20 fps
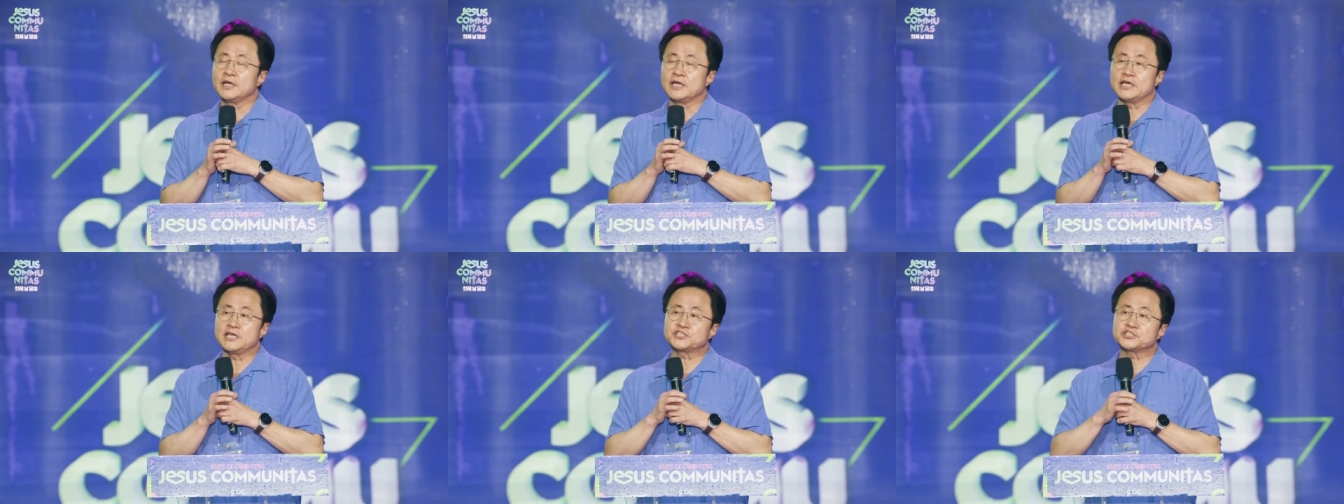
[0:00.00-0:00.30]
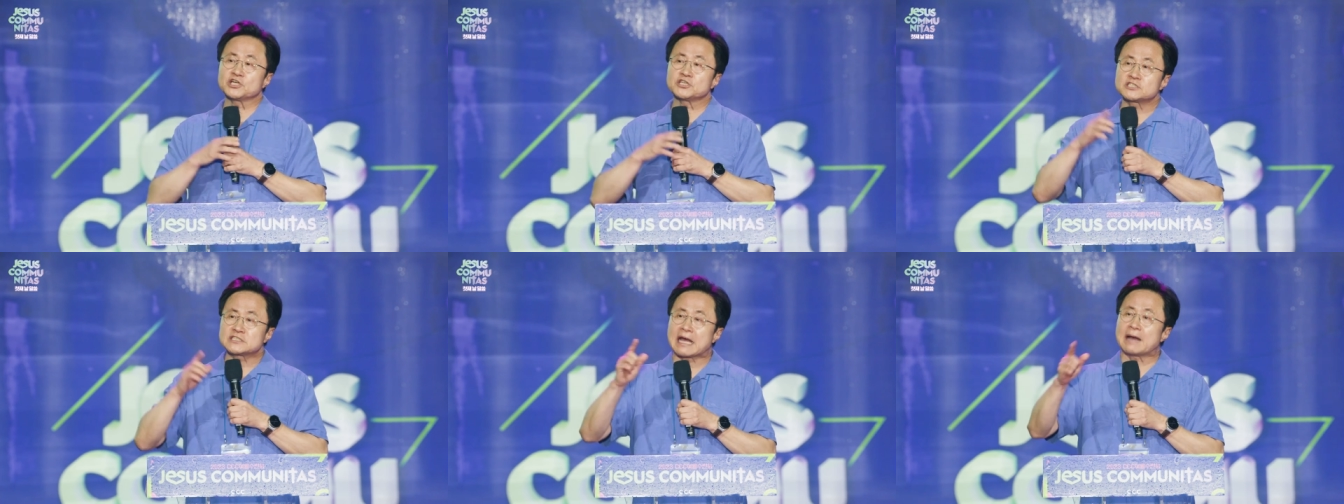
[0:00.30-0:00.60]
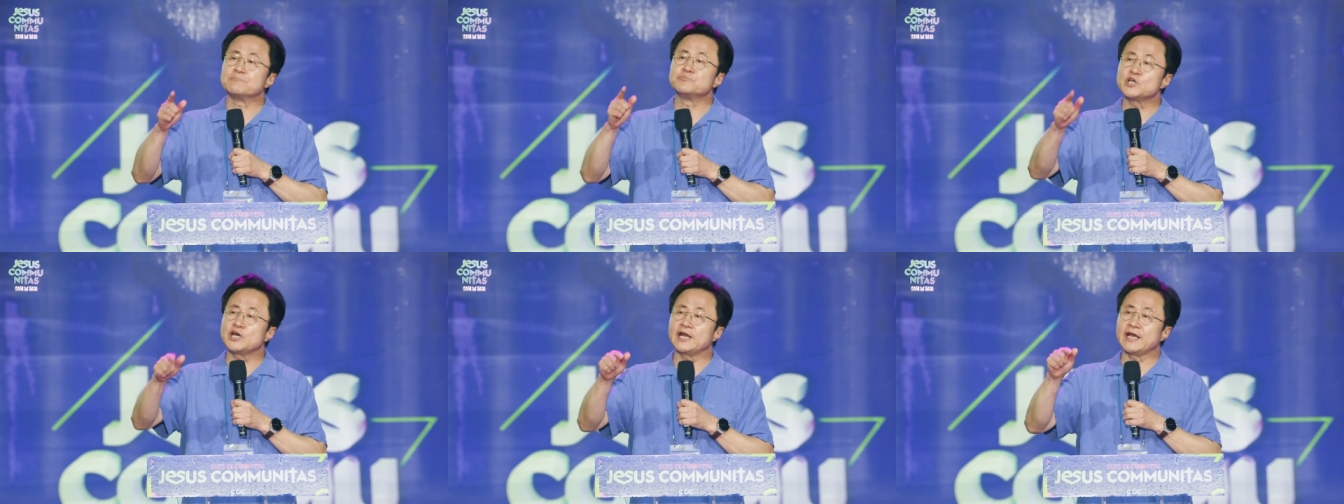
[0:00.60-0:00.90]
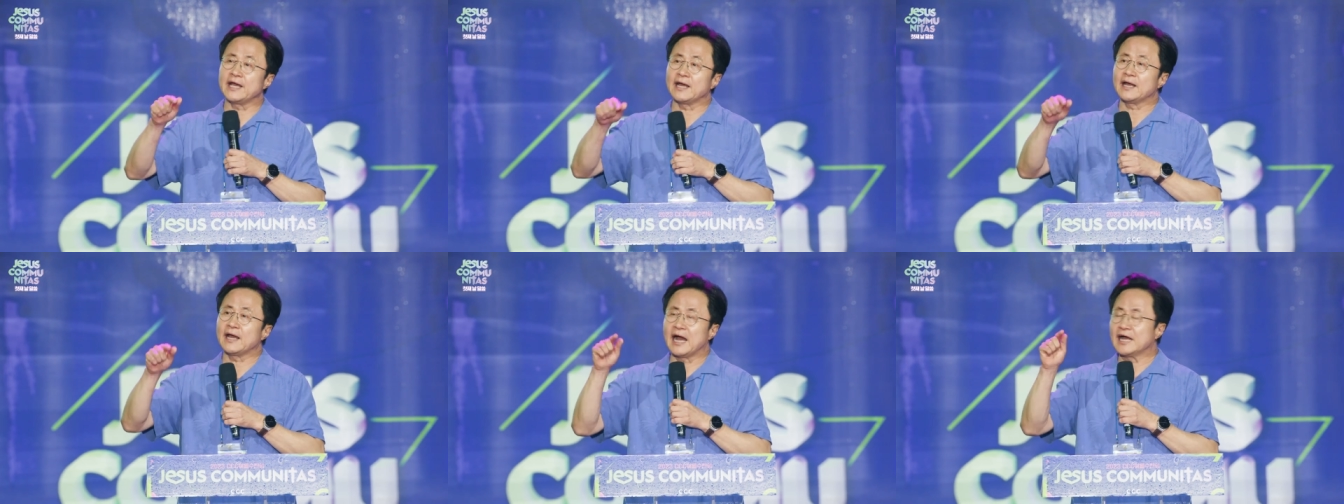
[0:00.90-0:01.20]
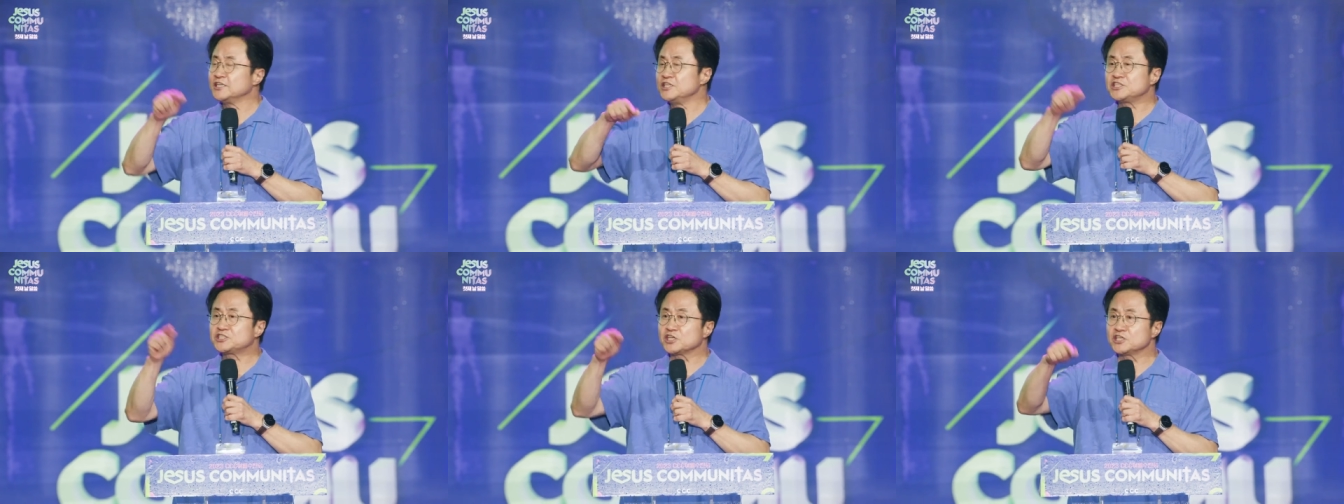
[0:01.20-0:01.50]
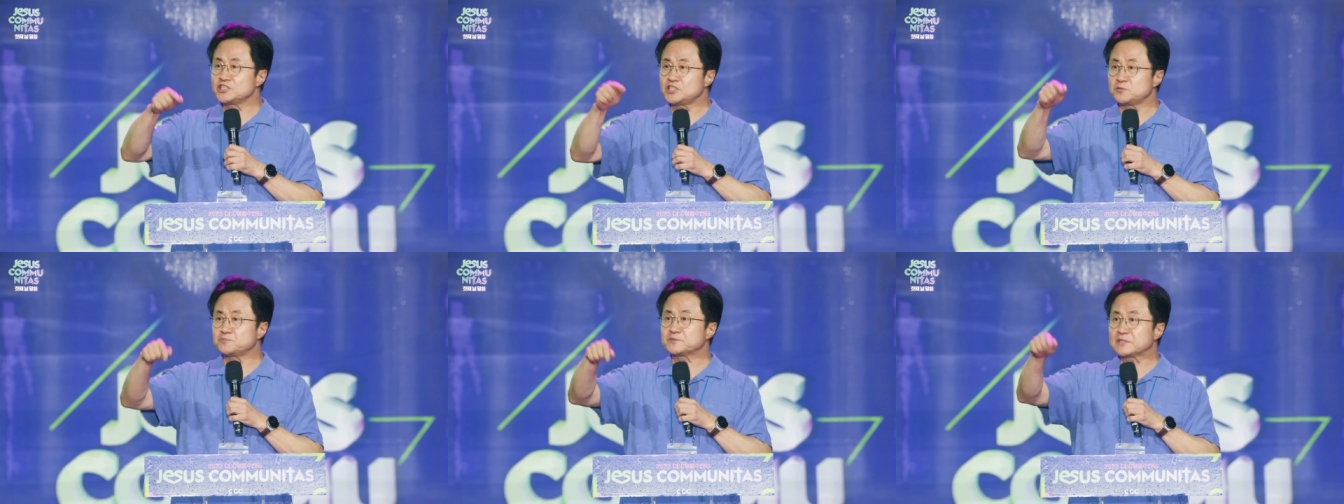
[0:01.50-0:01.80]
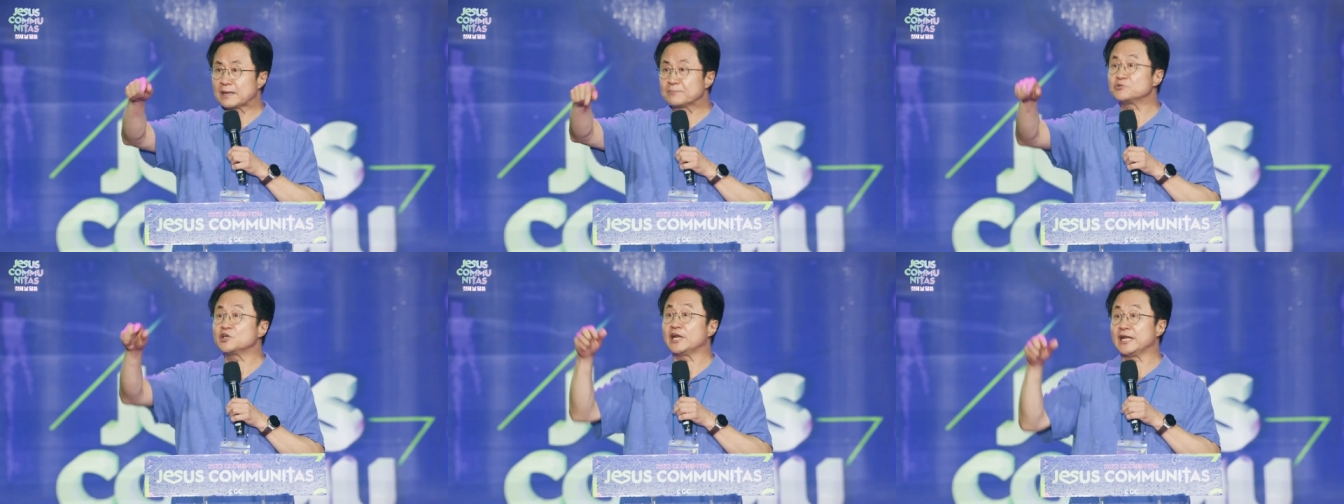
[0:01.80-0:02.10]
이천삼 년에, 아니
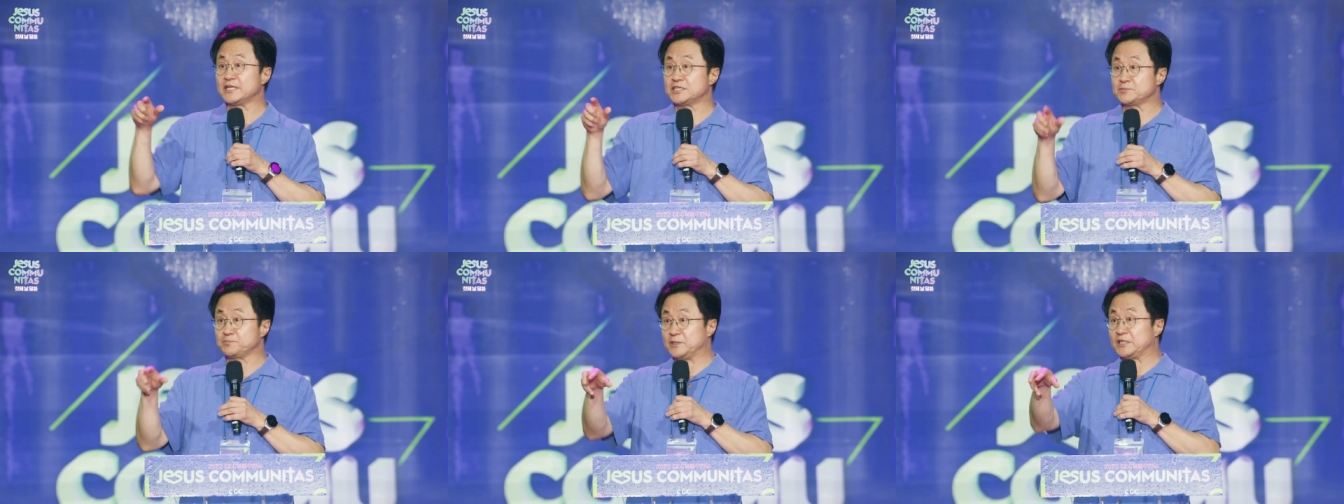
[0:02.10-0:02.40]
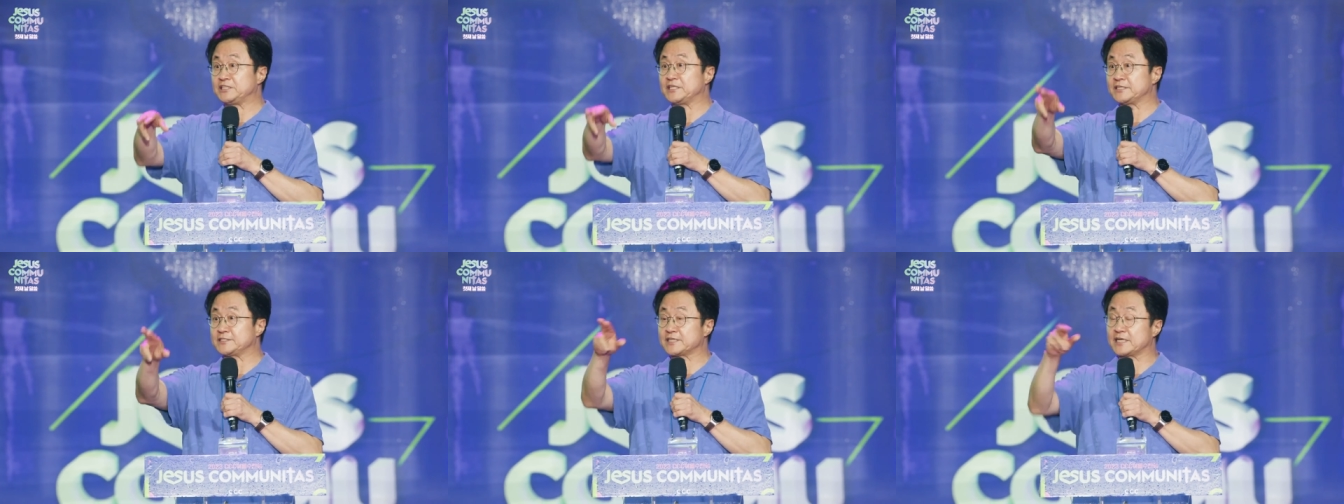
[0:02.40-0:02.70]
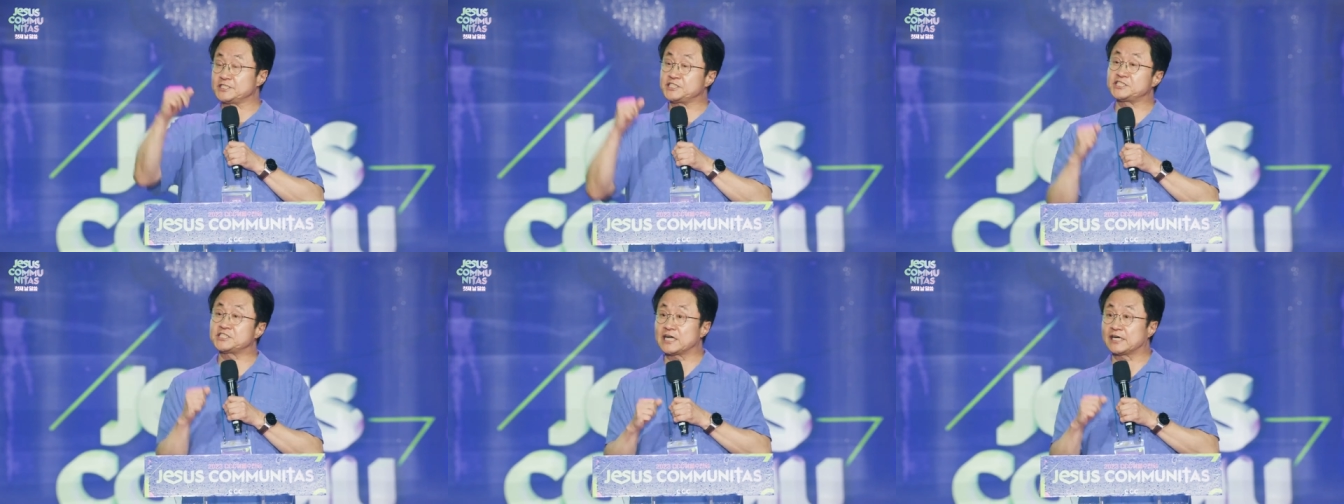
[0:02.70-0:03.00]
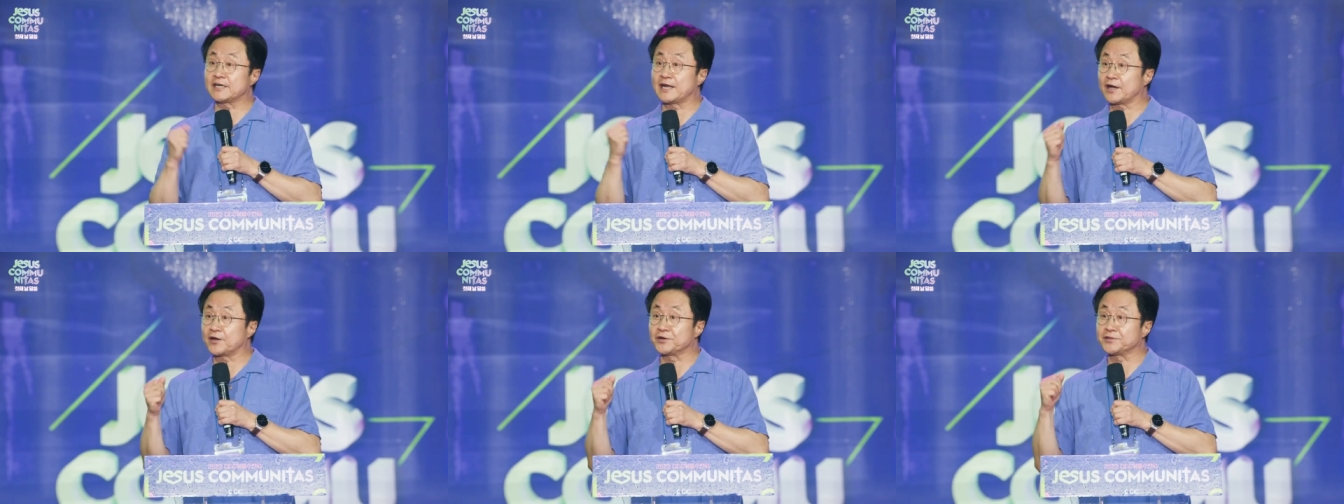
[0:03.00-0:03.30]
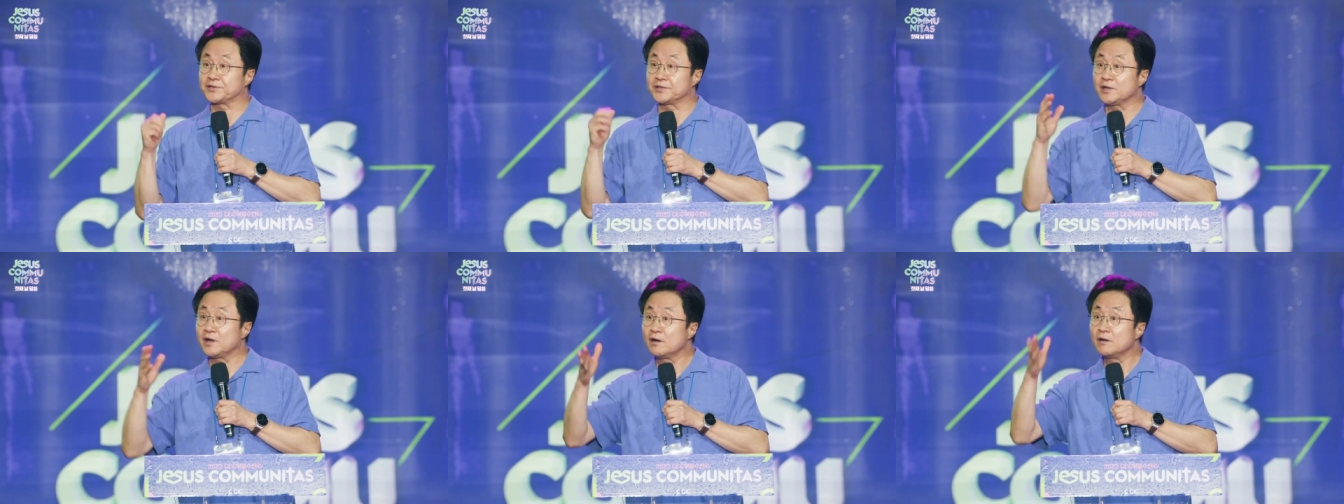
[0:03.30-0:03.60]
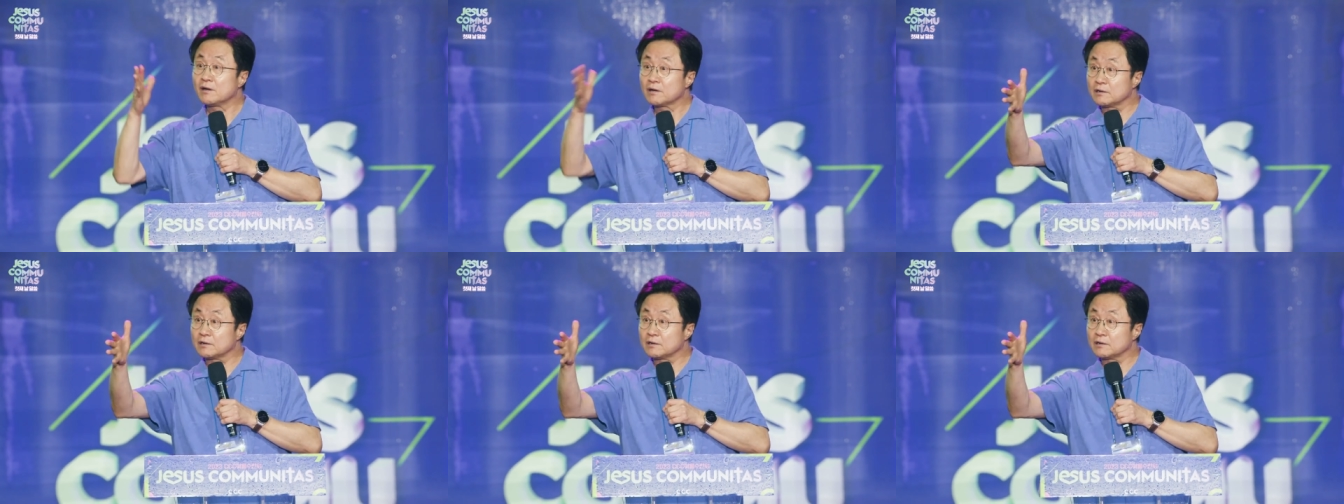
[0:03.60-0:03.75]
이천십삼 년에 비티에스가 시작을 했거든요.